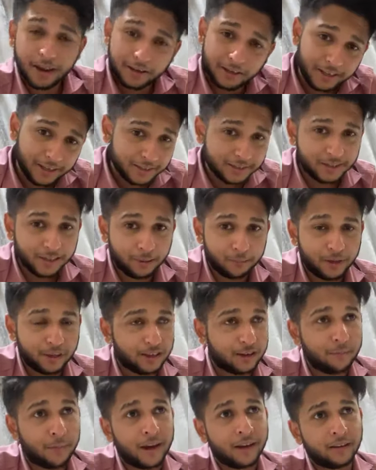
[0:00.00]
ঠিক আছে আমি
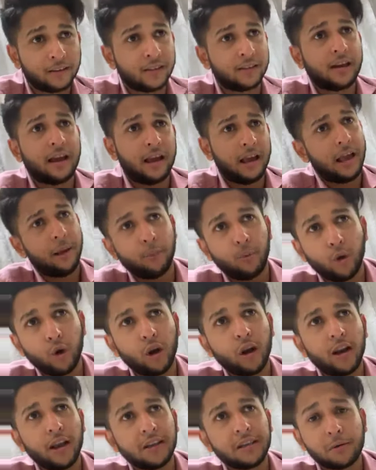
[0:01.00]
এটা মানি যে ভুল
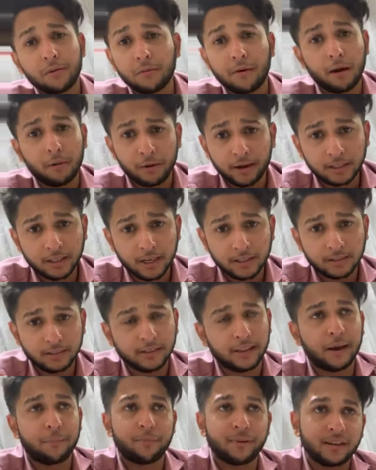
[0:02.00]
হলে যেমন বাবা মারা শাস্তি
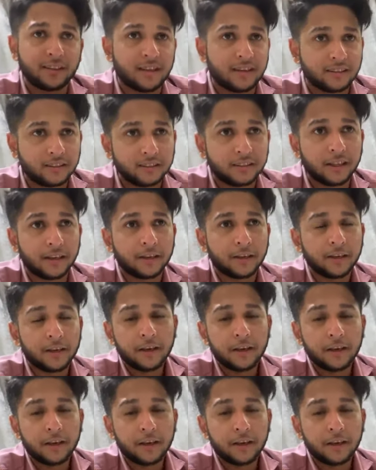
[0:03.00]
দেয় আপনারা শাস্তি দেন